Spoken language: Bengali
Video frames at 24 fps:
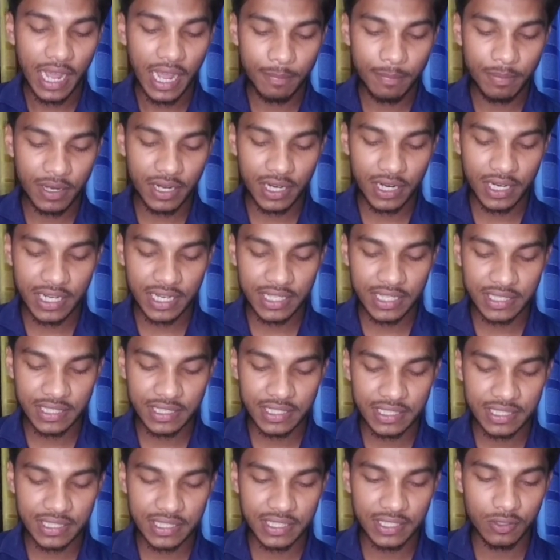আপনারা এখানে
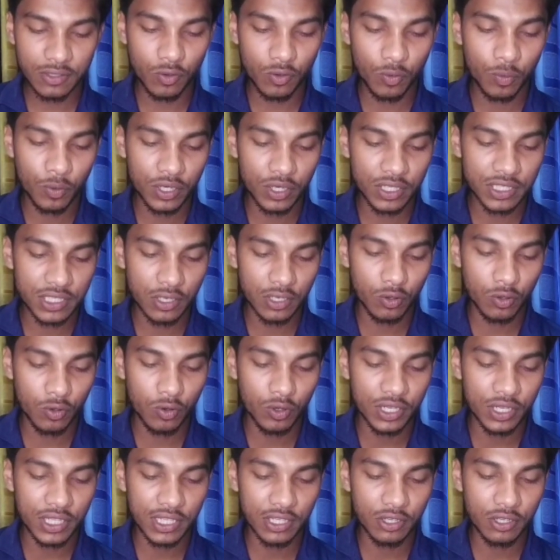দেখতেছেন উপরের যে
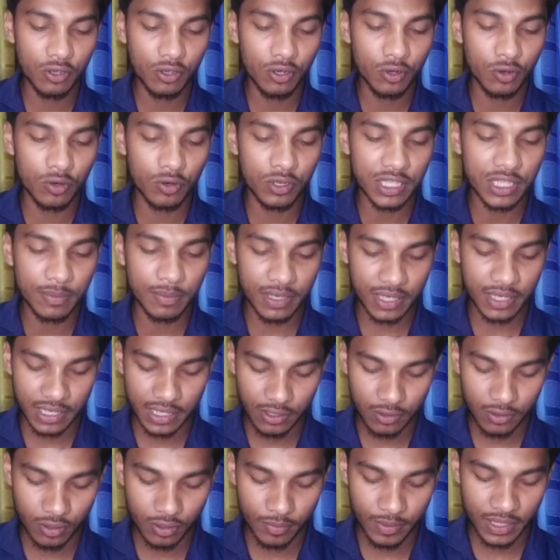লোগোটি ওই লোগোটিতে আপনারা
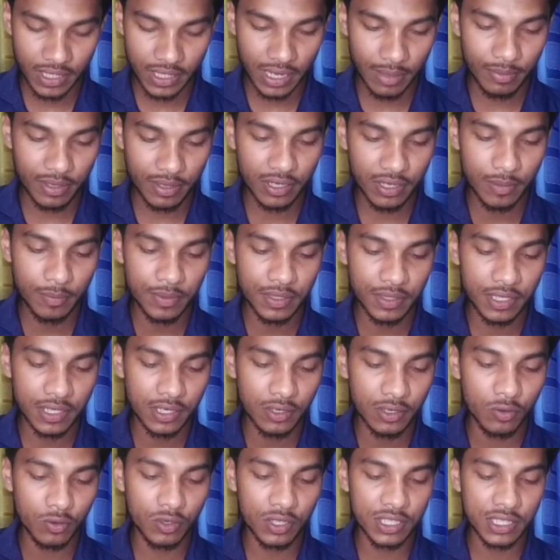ক্লিক করবেন আমি এখানে আপনাদেরকে
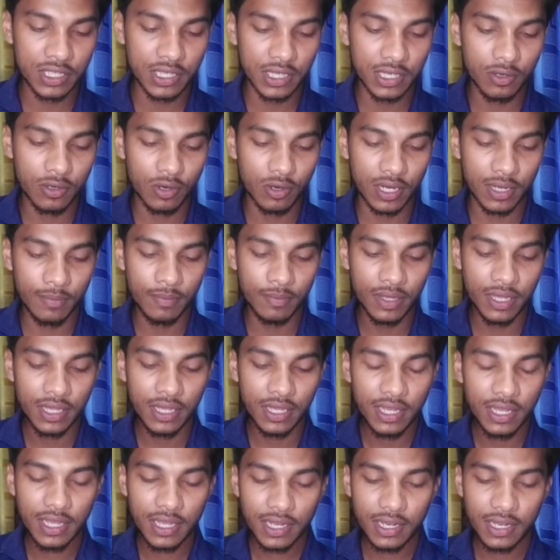লোগোটিতে ক্লিক করলাম
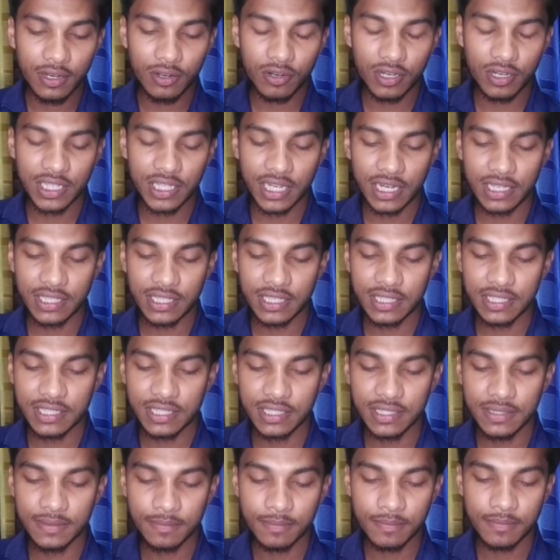ক্লিক করে দেখাই
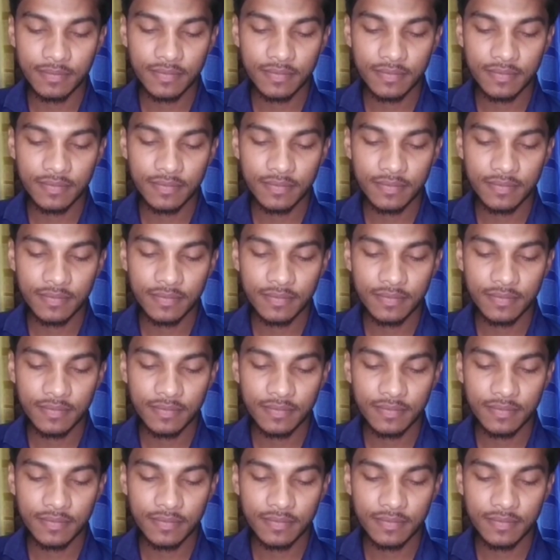দিয়েছি